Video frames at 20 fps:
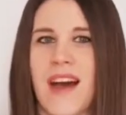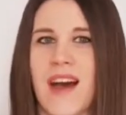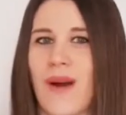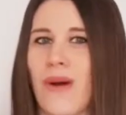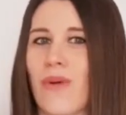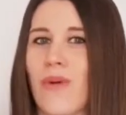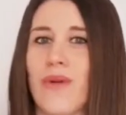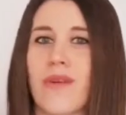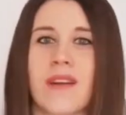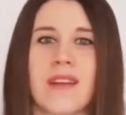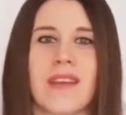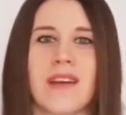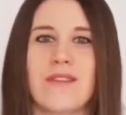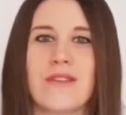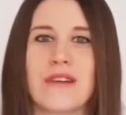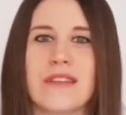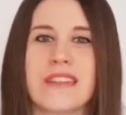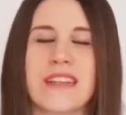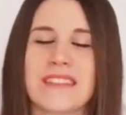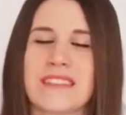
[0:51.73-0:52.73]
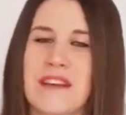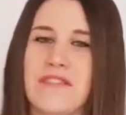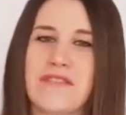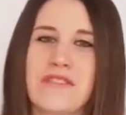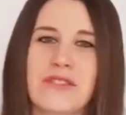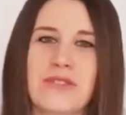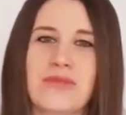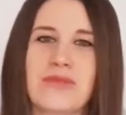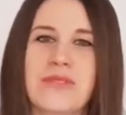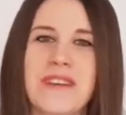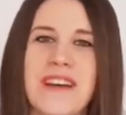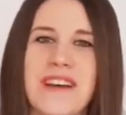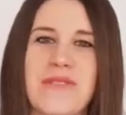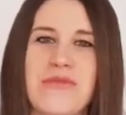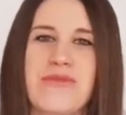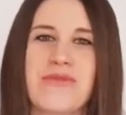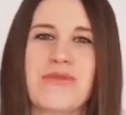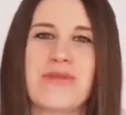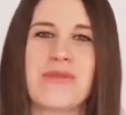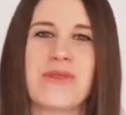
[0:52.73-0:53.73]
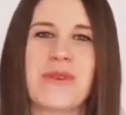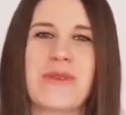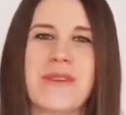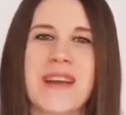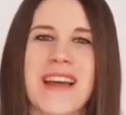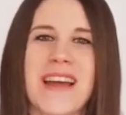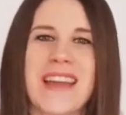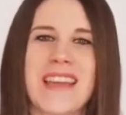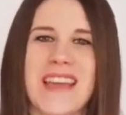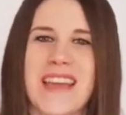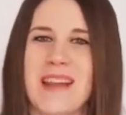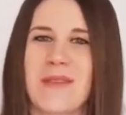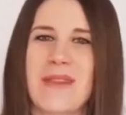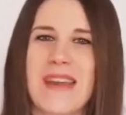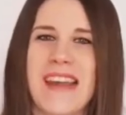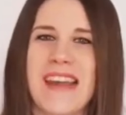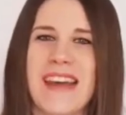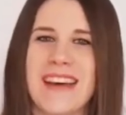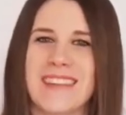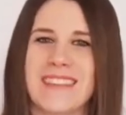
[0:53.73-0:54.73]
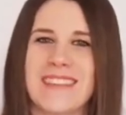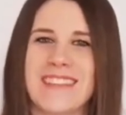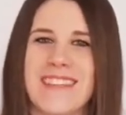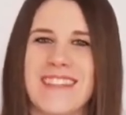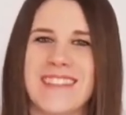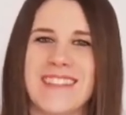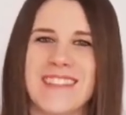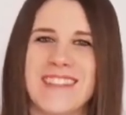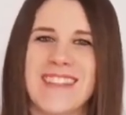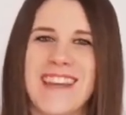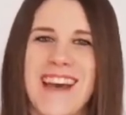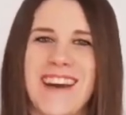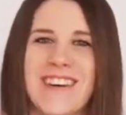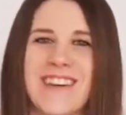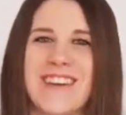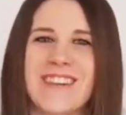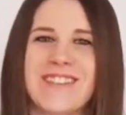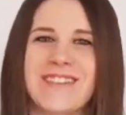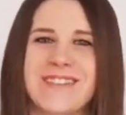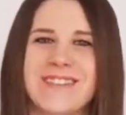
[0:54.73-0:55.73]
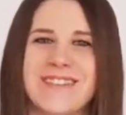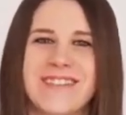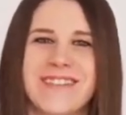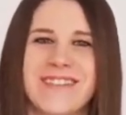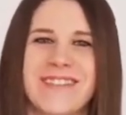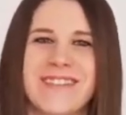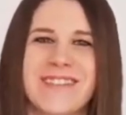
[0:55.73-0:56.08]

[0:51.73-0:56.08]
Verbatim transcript: Auguro anche a voi tanta fortuna, un futuro e una carriera brillanti. Ciao!